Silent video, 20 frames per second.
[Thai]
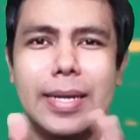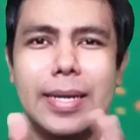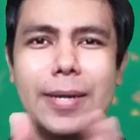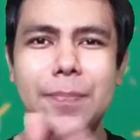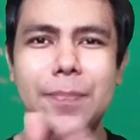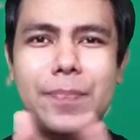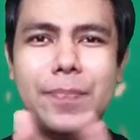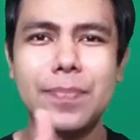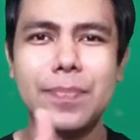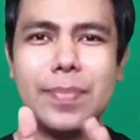
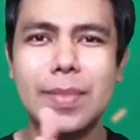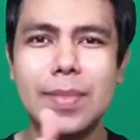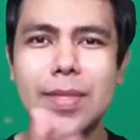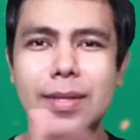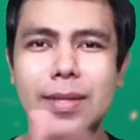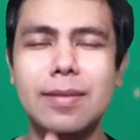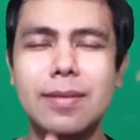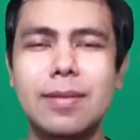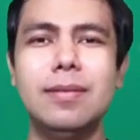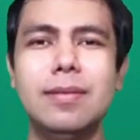ย
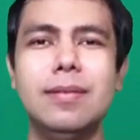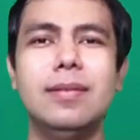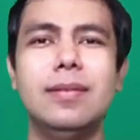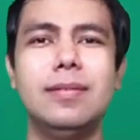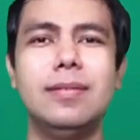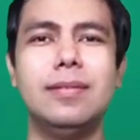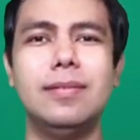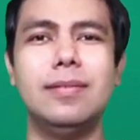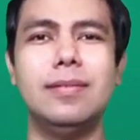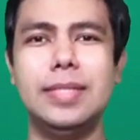
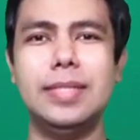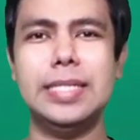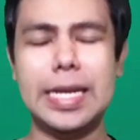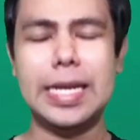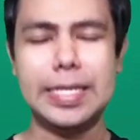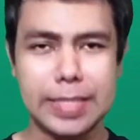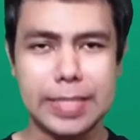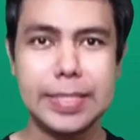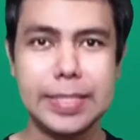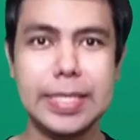
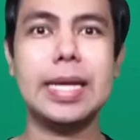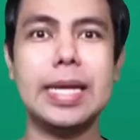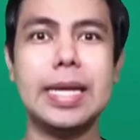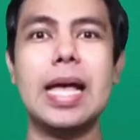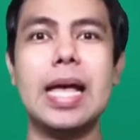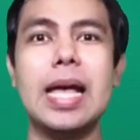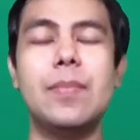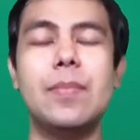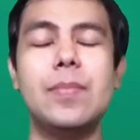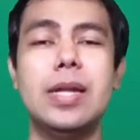เจ๋งจริง
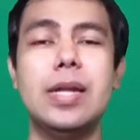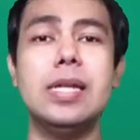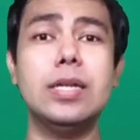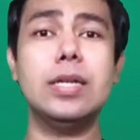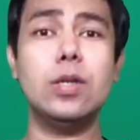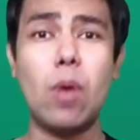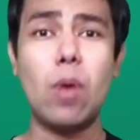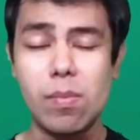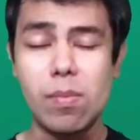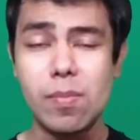ๆ ครับ อันนี้
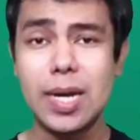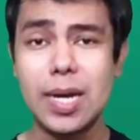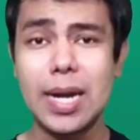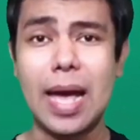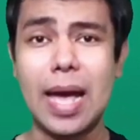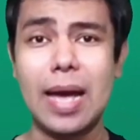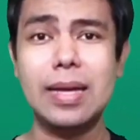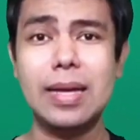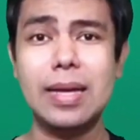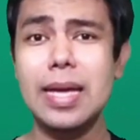คือความเบื้อง
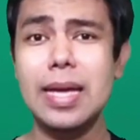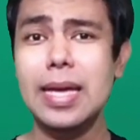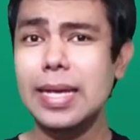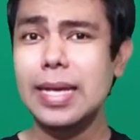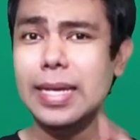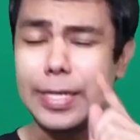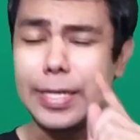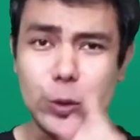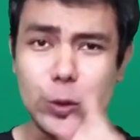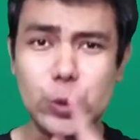หลัง
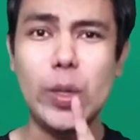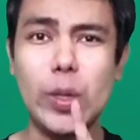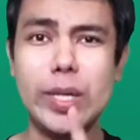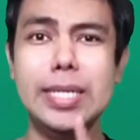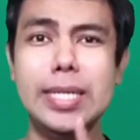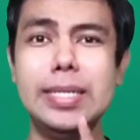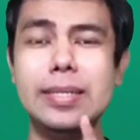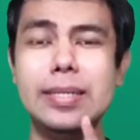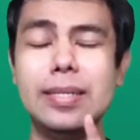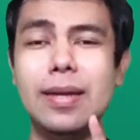อีกส่วน
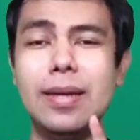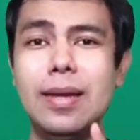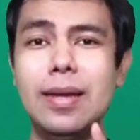หนึ่ง